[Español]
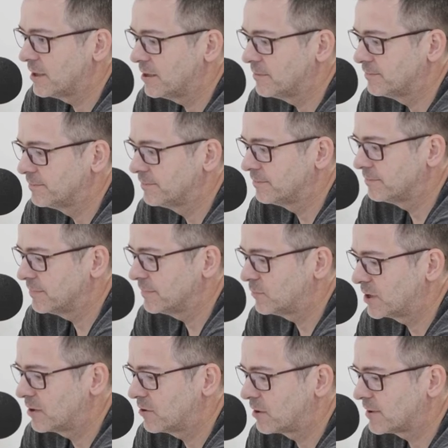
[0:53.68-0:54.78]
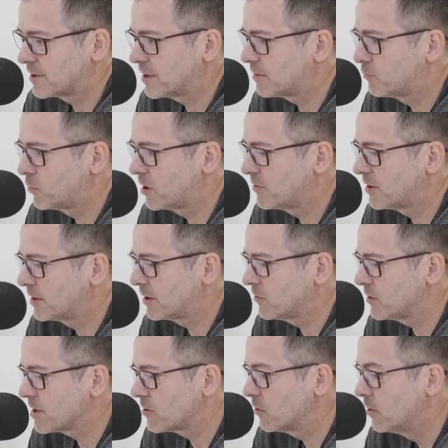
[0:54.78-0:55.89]
Em, creo que va a ser muy
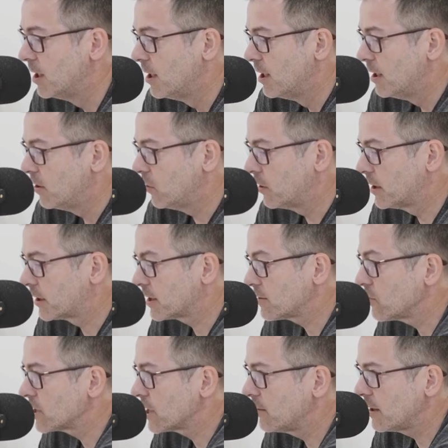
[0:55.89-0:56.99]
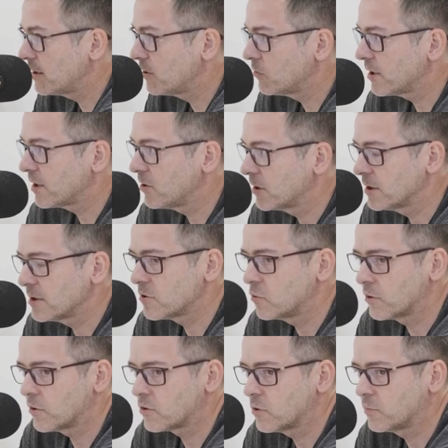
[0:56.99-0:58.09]
divertido esto. Lo de responsable de innovación es
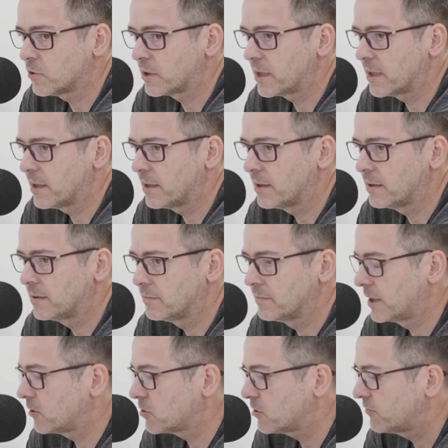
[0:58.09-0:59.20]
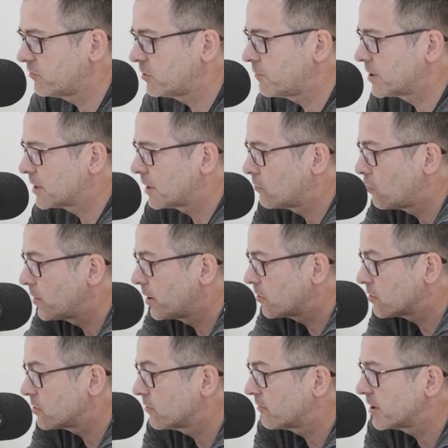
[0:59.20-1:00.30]
curioso, porque en Microsoft, una empresa como
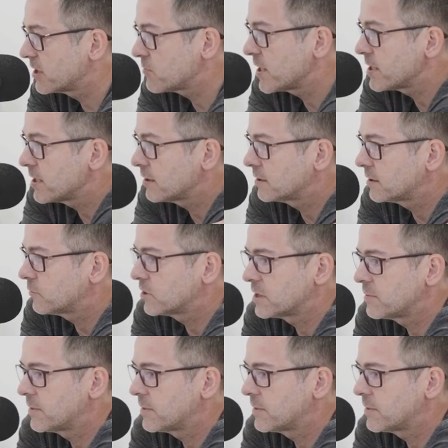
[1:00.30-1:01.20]
Microsoft en España, te puedes